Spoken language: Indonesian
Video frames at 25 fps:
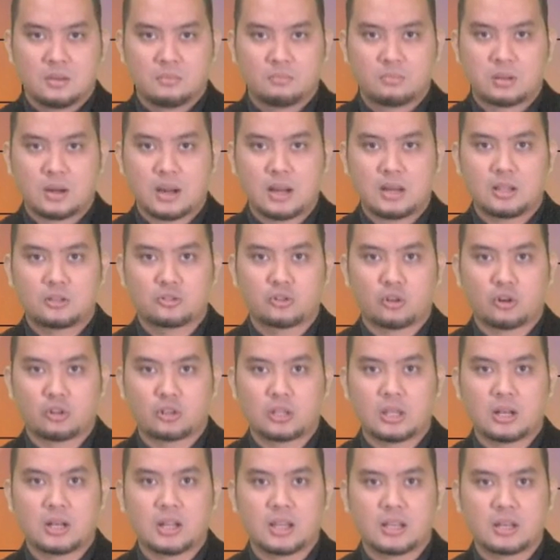Beralih ke
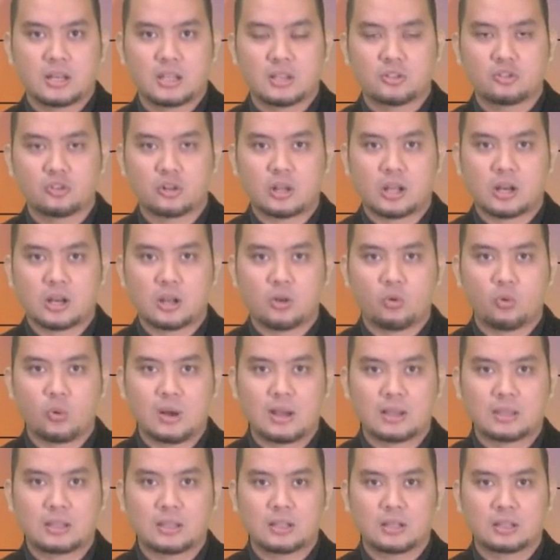sorotan lainnya, Saudara
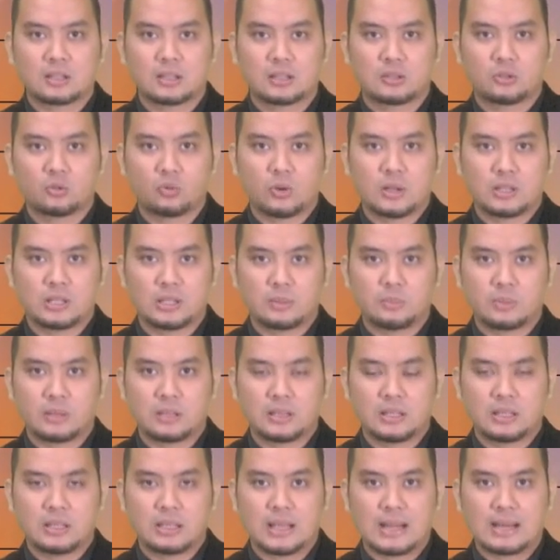Wakil Ketua
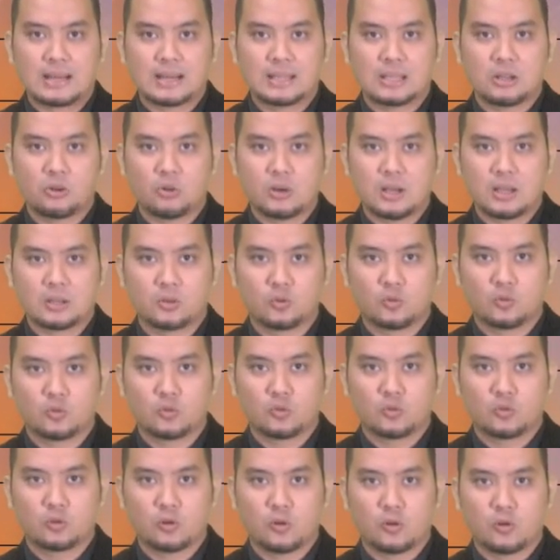DPD Riau Agung
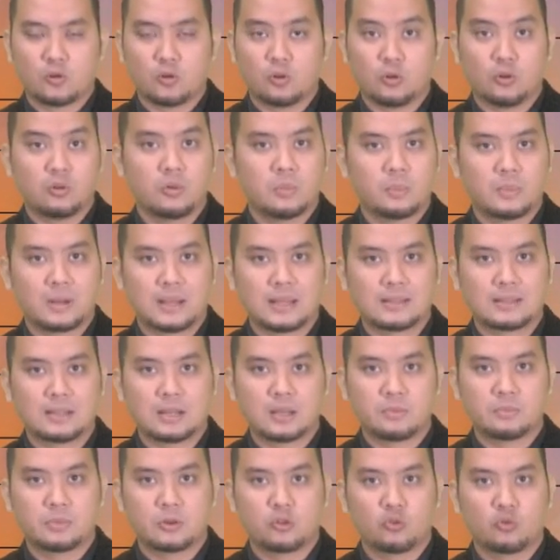Nugroho
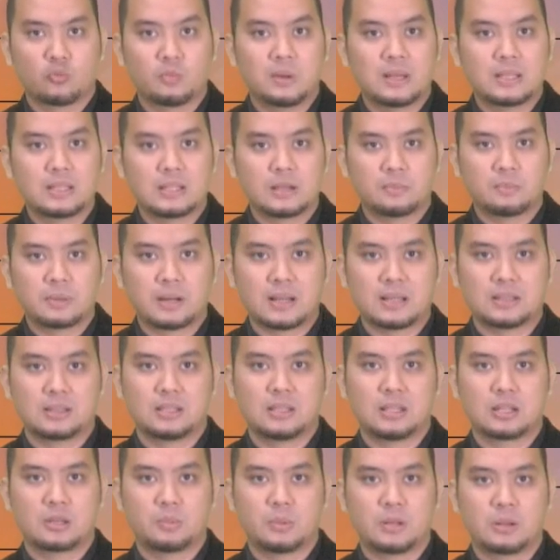mengatakan perlu banyak
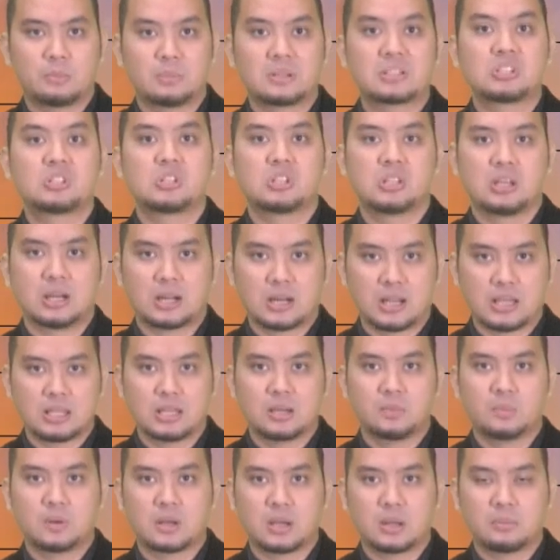perhatian kepada Masjid
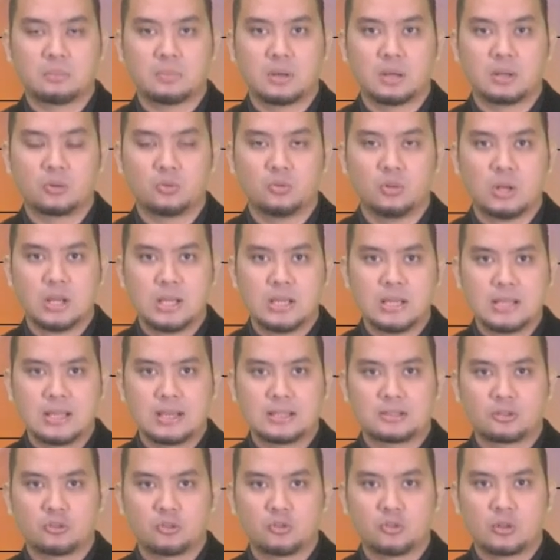Raya Pekanbaru
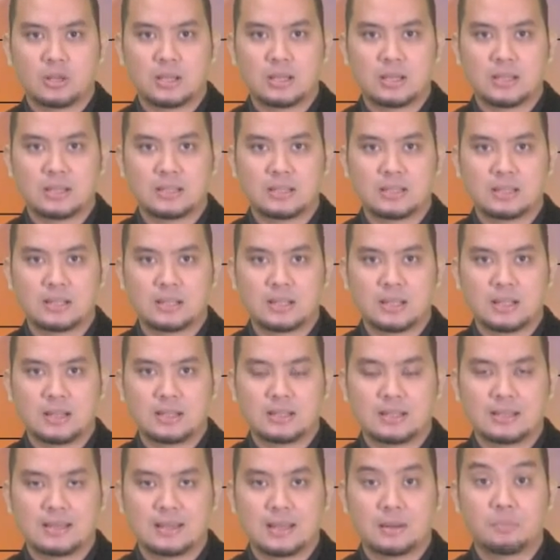atau juga dikenal
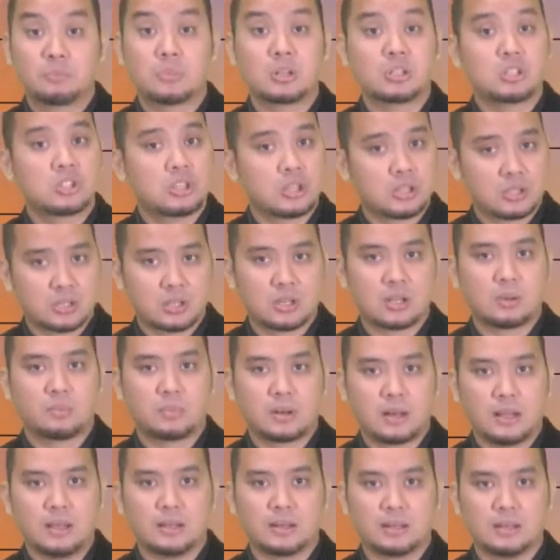dengan Masjid
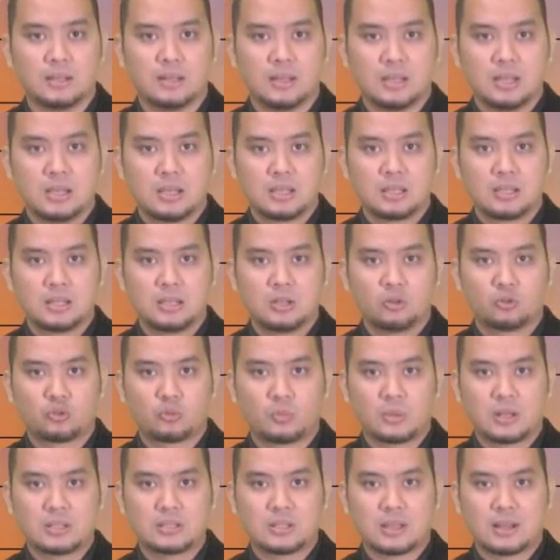Senapelan. Ini
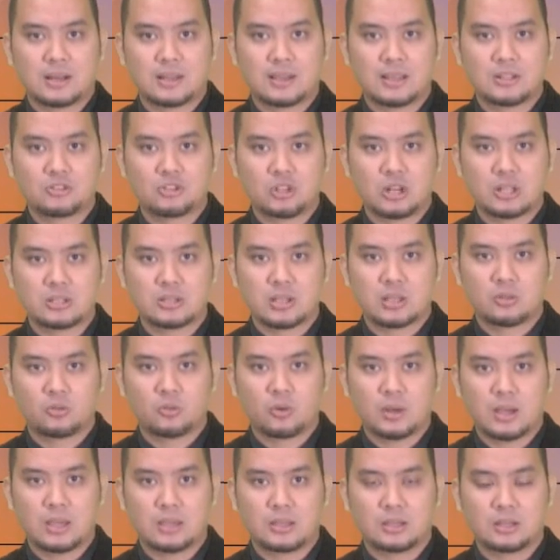untuk melestarikan salah satu
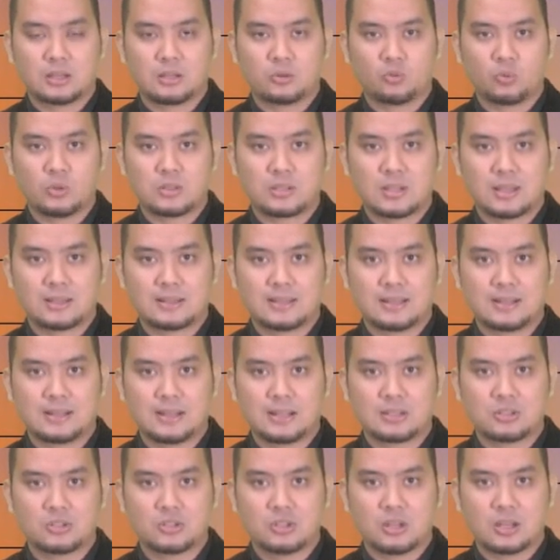ikon wisata
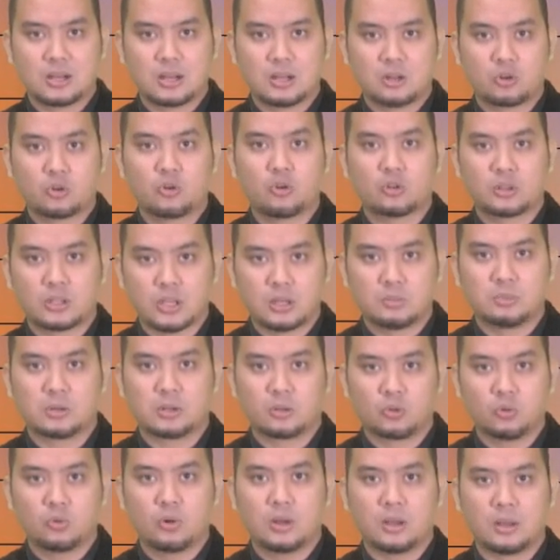dan sejarah kota
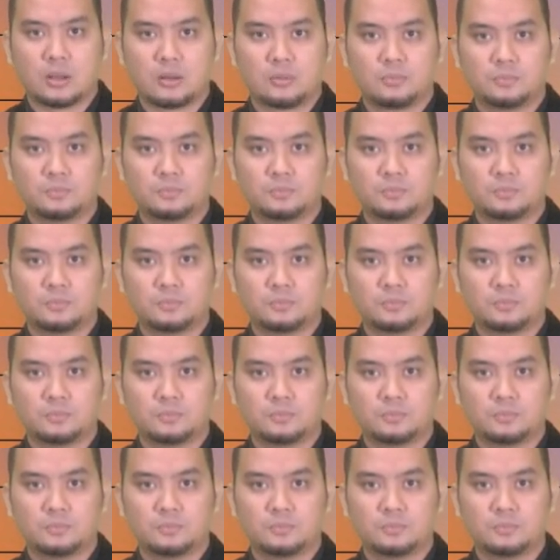bertua.